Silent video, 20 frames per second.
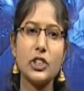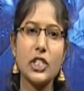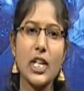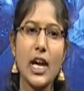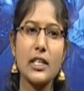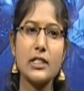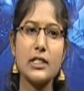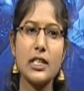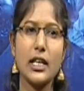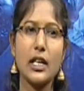
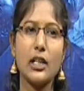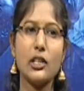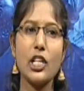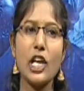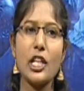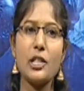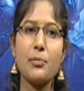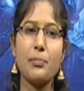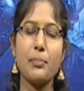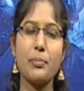స్టార్ట్
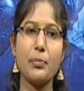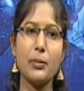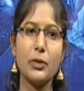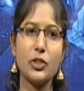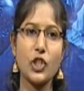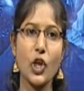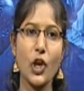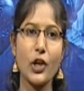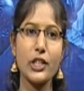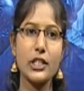చేయగలిగితే అది
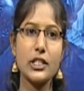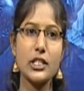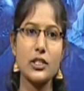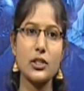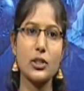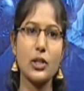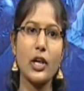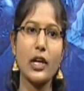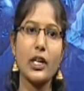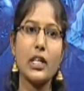
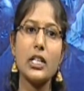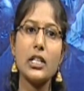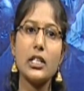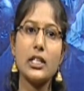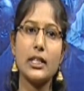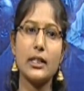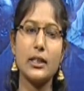షార్టేజెస్ ద్వారా